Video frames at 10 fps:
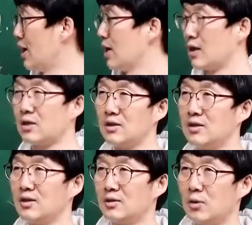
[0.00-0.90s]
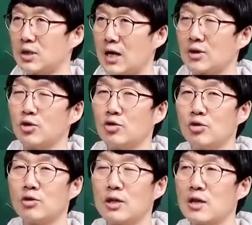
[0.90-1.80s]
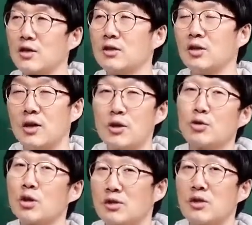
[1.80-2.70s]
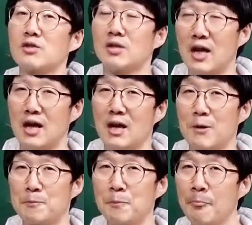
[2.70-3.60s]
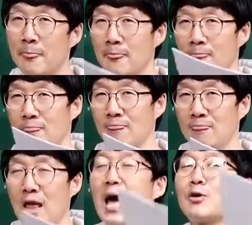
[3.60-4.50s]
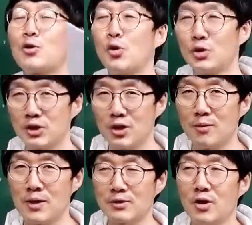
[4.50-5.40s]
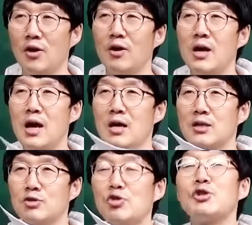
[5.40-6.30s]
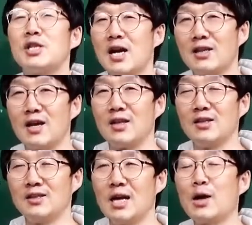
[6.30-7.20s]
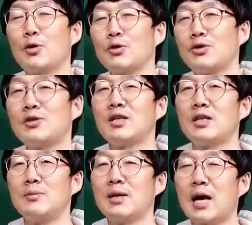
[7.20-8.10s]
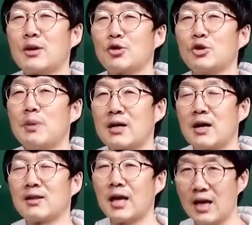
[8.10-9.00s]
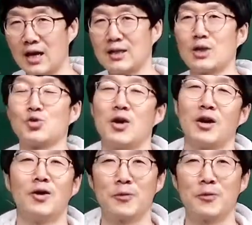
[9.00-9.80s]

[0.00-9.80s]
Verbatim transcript: 사실은 뭐 작년 수능 특강에서는 그런 해석도 있었으나 음, 학교 시험에서 출제할 때는 학교 선생님이 가르쳐 주신 방향을 따라가는 게 좋아요.